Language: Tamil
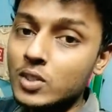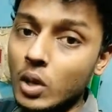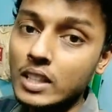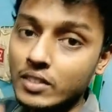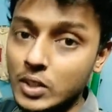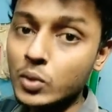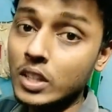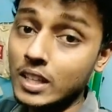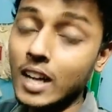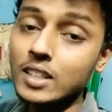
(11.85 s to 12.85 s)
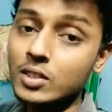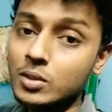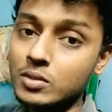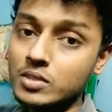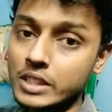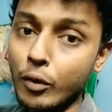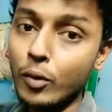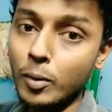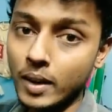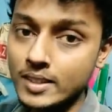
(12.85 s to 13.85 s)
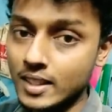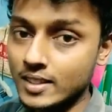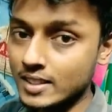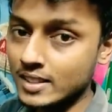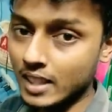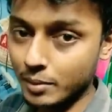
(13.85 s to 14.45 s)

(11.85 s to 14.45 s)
ஸோ அதை வந்து உங்களுக்கு காட்டணும் எவ்வளோ ப்ரைஸ் ஆச்சு